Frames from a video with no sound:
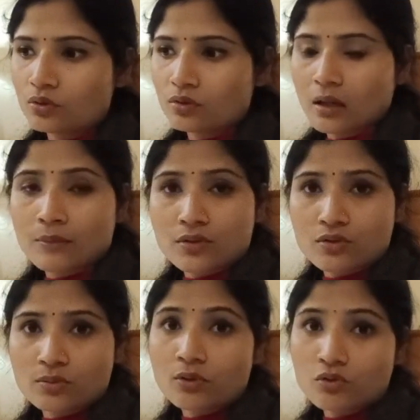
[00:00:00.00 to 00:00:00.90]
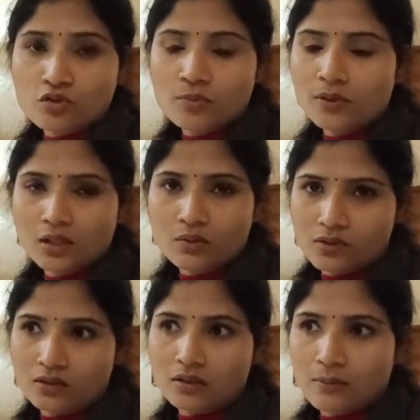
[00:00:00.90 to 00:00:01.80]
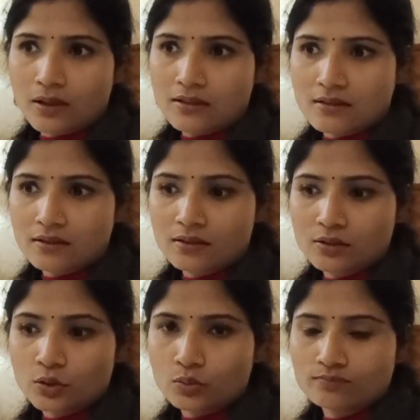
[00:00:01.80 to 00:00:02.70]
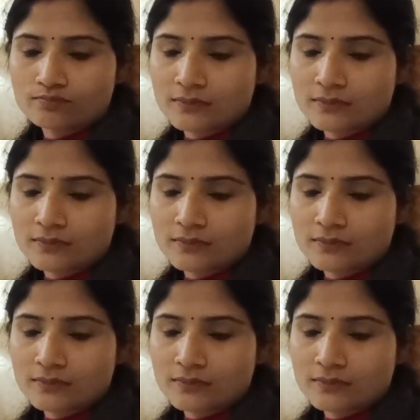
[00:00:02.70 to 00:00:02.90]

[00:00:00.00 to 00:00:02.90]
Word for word: तो यहाँ मसूरी में कुछ भी नहीं हो सकता हमारे साथ तो